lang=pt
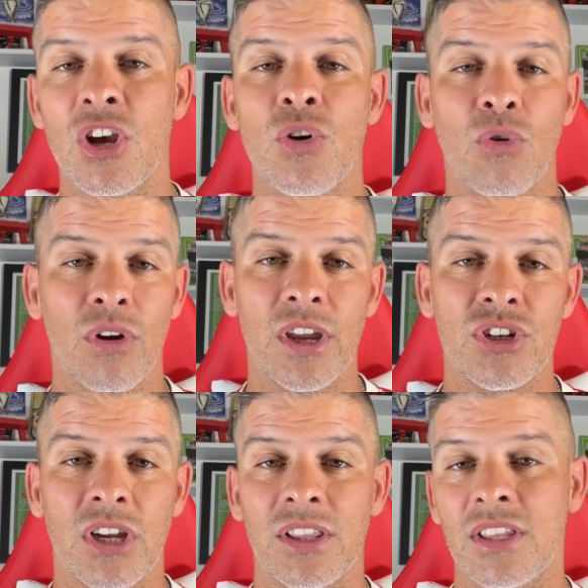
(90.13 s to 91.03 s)
Qualquer
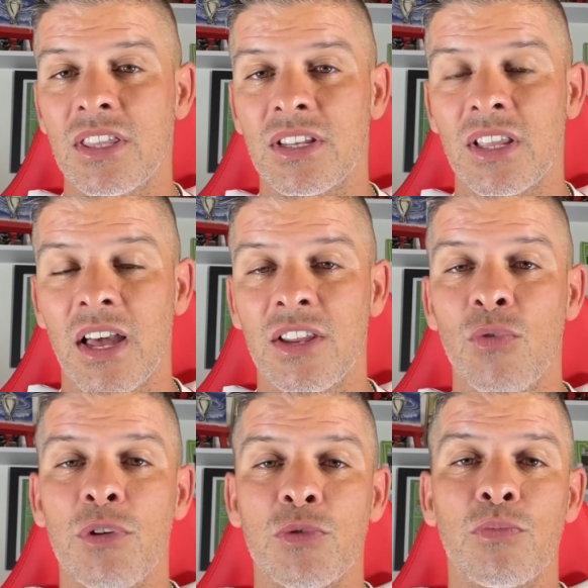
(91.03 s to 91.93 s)
jogada dentro da área o
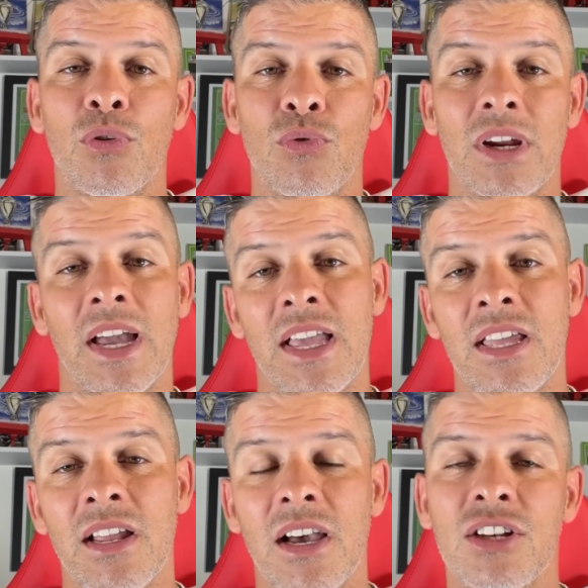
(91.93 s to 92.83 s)
mesmo procura
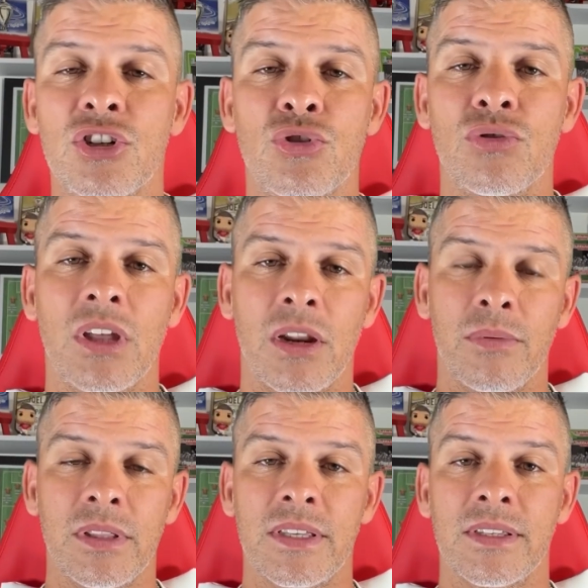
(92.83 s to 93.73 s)
cair antes que chutar a
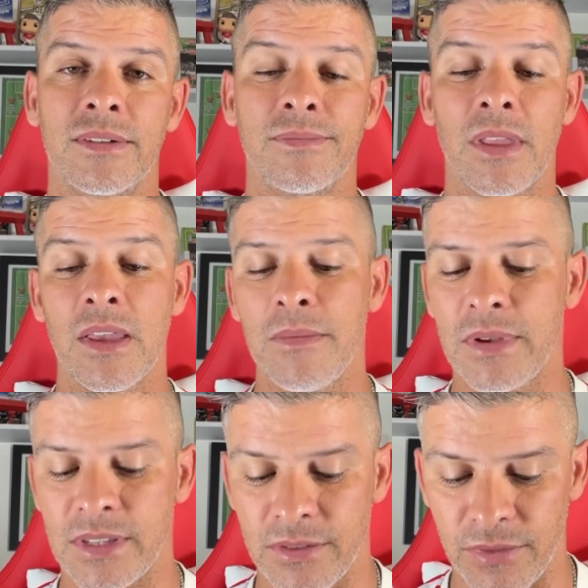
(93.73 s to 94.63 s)
baliza.
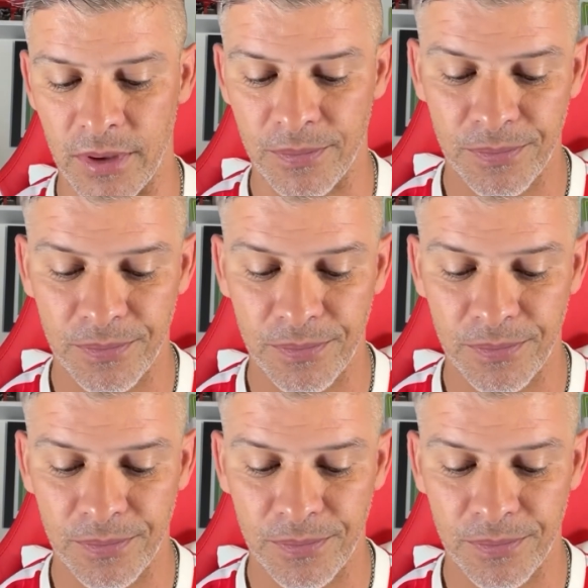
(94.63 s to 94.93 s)
Mas enfim,